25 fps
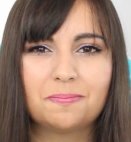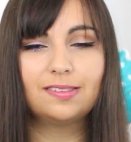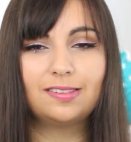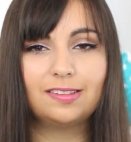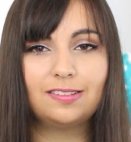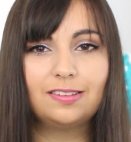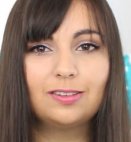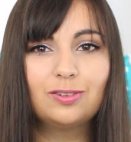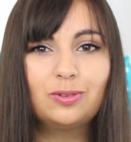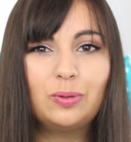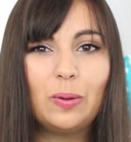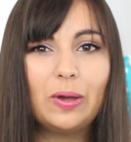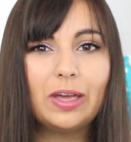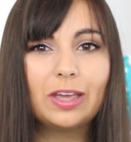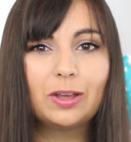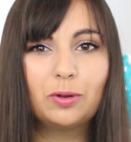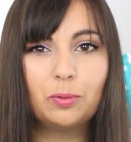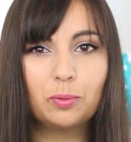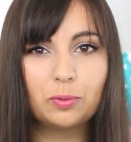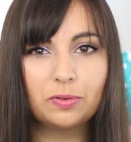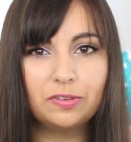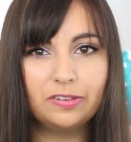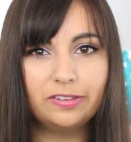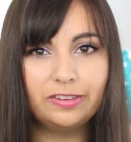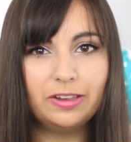Cette histoire est
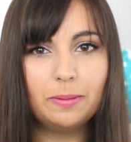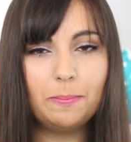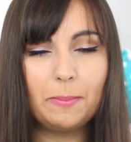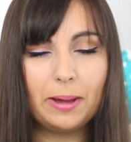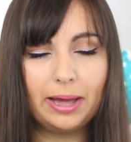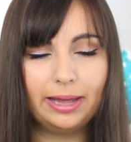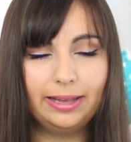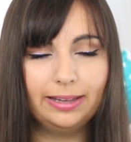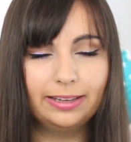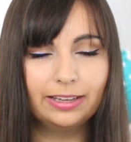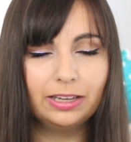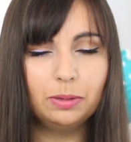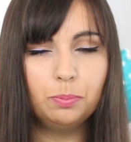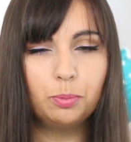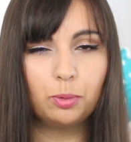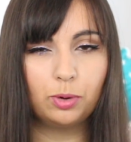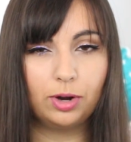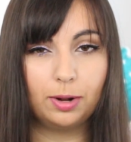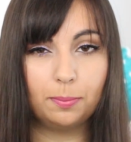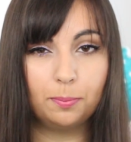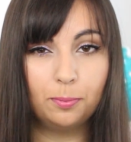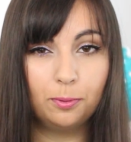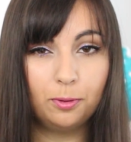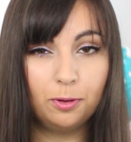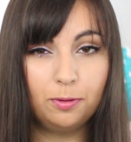consignée par écrit pour
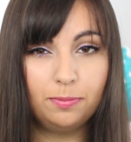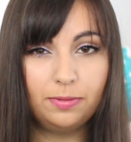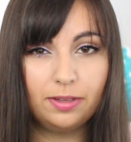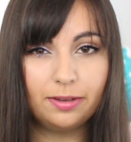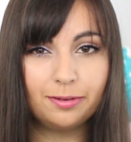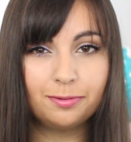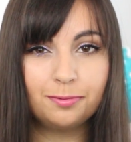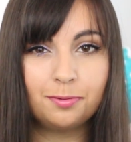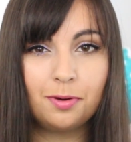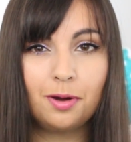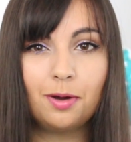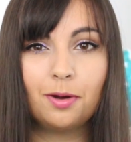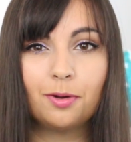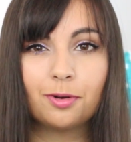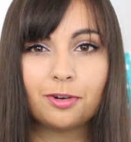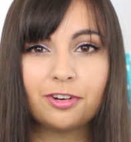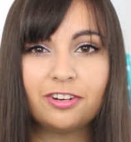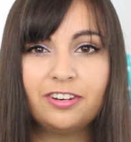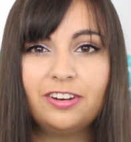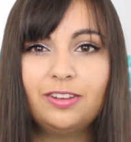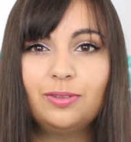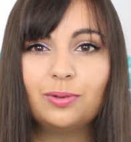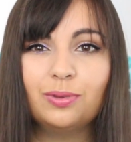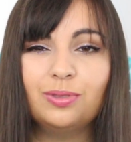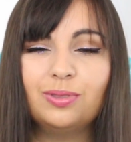la première fois en
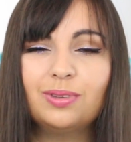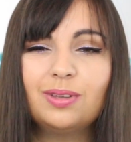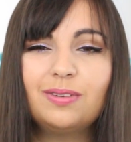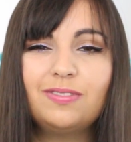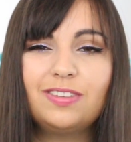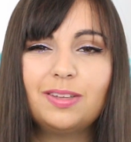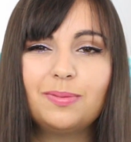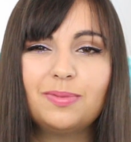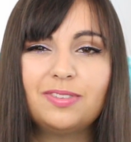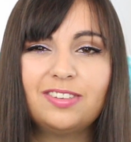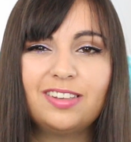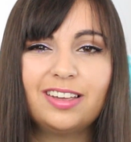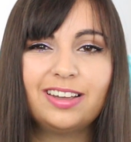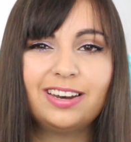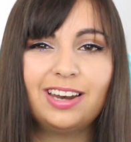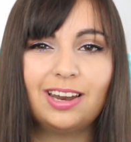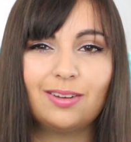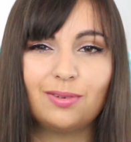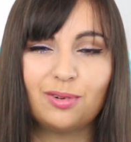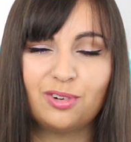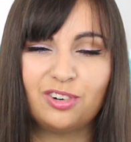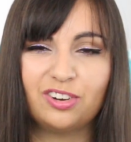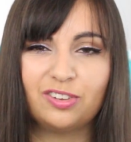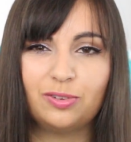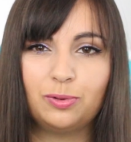Chine au 9e siècle
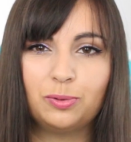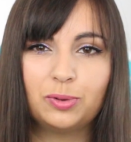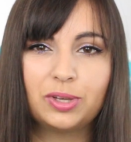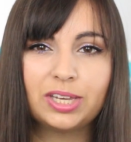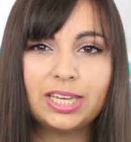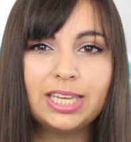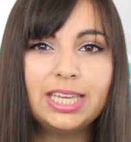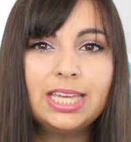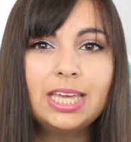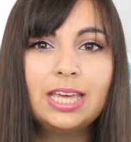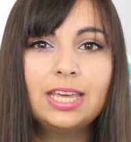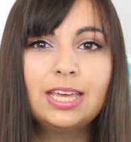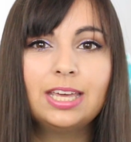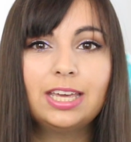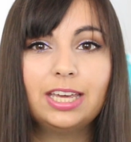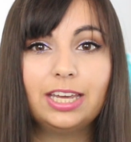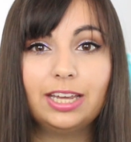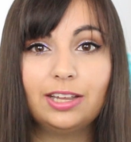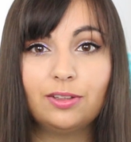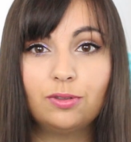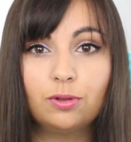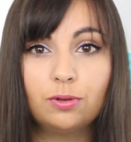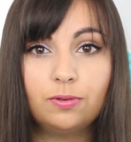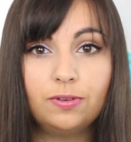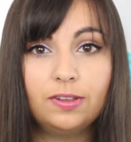avant Jésus-Christ
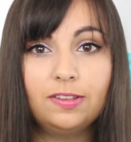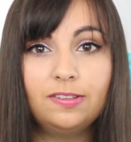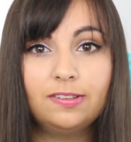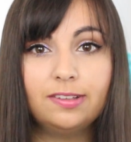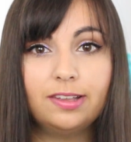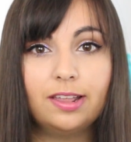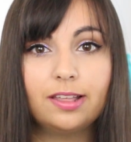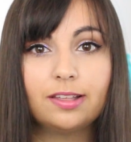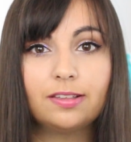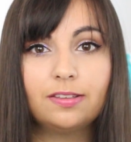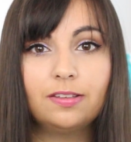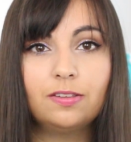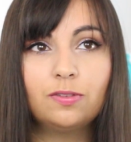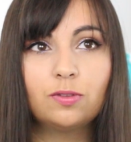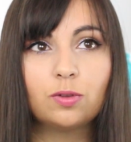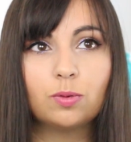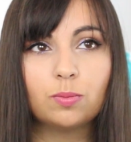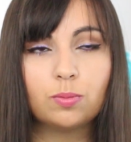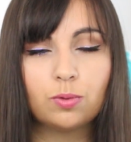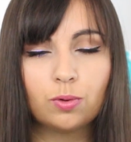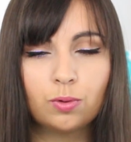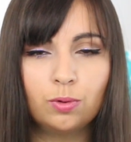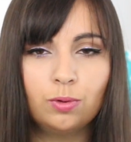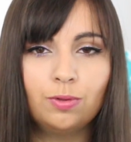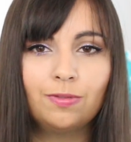et de fait il
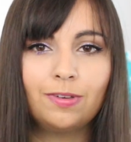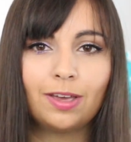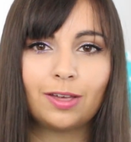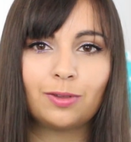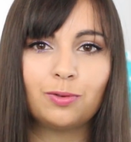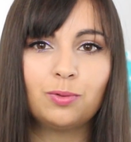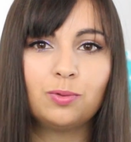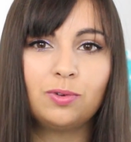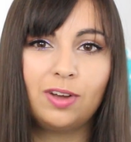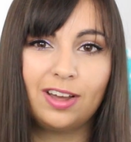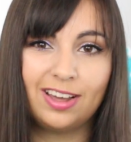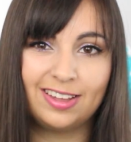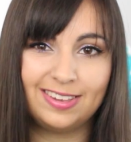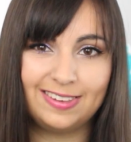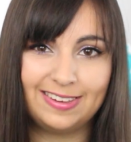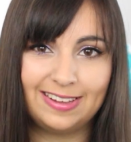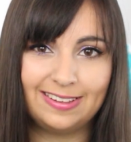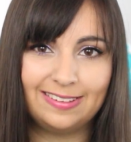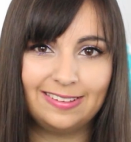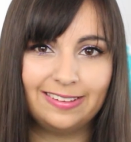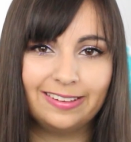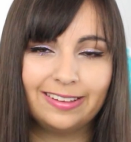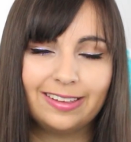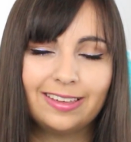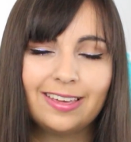existe beaucoup de versions
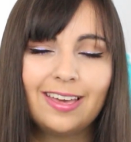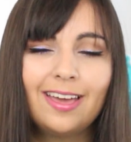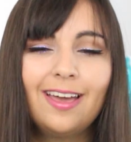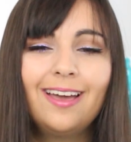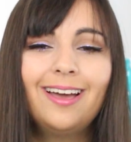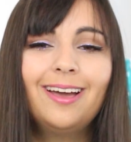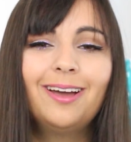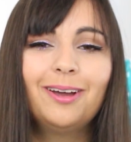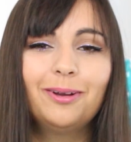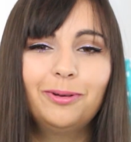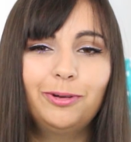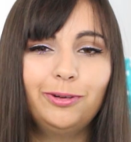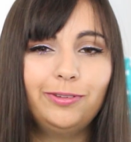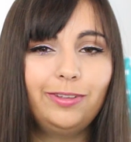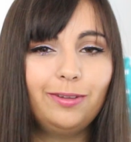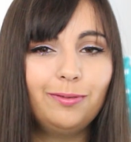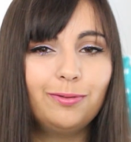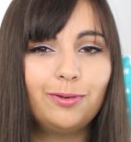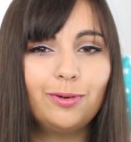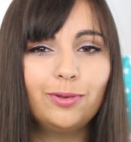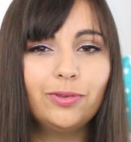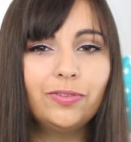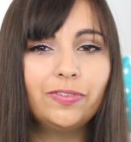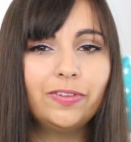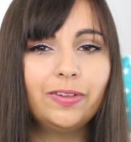asiatiques. Côté
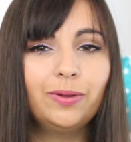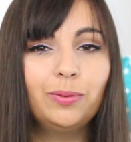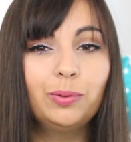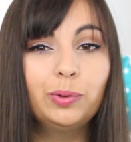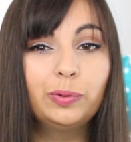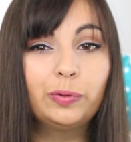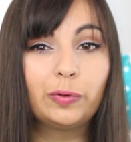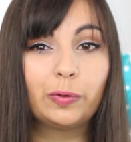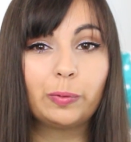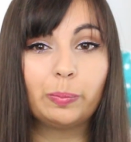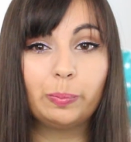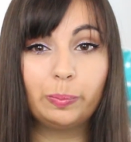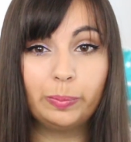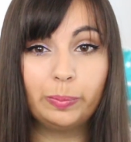français, outre